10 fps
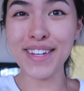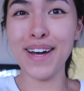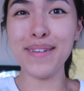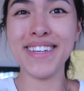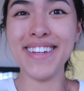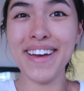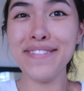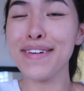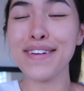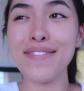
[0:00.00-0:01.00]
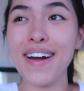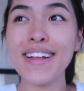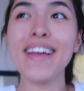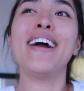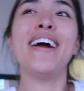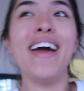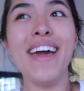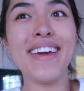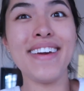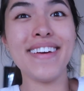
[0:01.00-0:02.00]
Und dann habe ich ihn einfach gefragt,
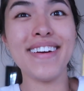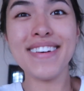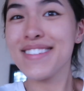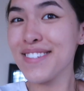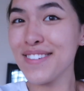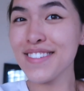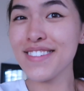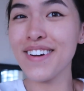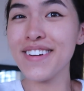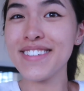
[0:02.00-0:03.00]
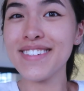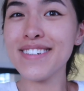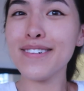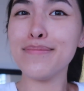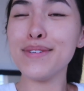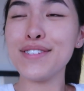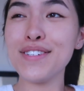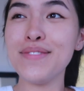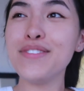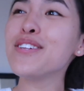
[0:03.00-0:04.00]
hey, hast du Lust heute mit
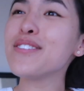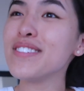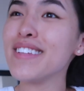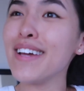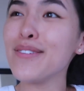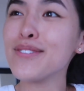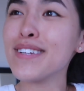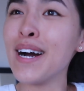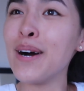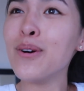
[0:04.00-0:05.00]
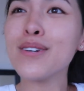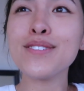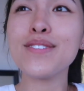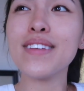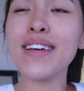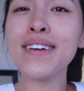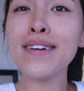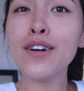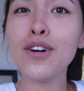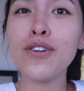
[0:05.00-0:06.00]
äh, Video zu sein und Karaoke zu
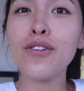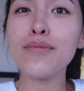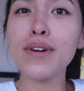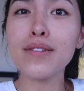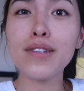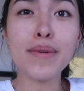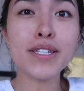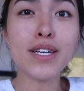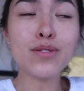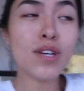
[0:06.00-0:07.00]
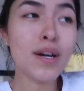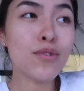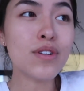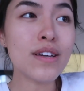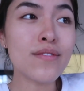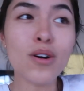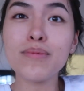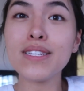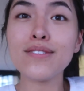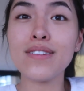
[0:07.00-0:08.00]
singen? Und äh, da meinte er so, ja, okay,
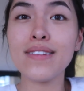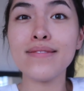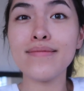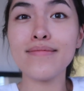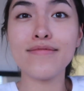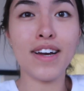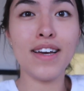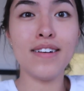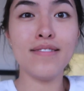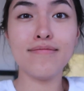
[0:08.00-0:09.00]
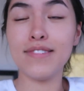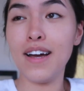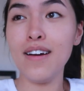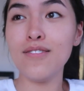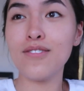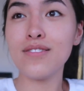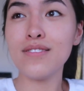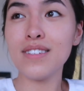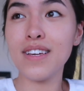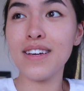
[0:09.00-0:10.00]
warum nicht? Und dann war er da
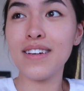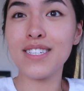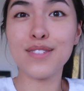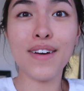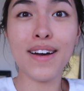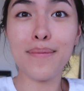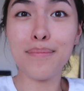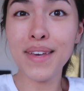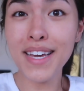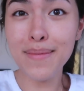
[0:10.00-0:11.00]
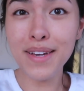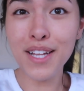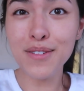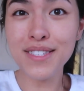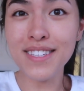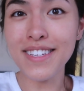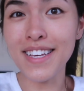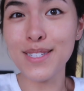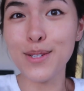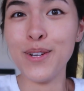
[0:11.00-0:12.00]
und äh, es war mega, mega lustig.
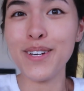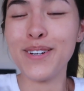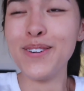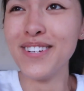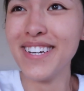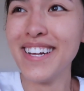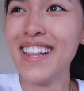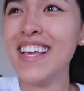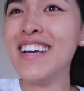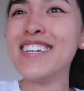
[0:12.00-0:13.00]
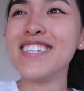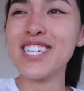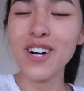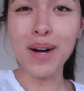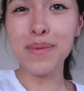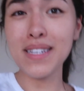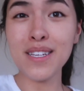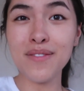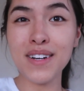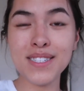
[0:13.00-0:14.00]
Er hat so eine coole Show
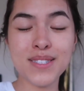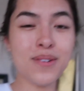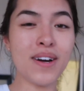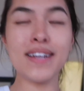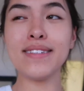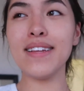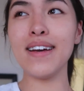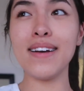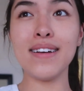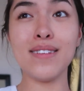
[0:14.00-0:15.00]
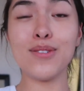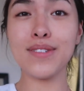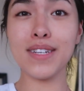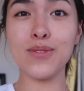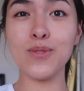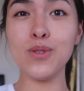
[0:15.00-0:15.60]
abgeliefert. So ein äh, lustiger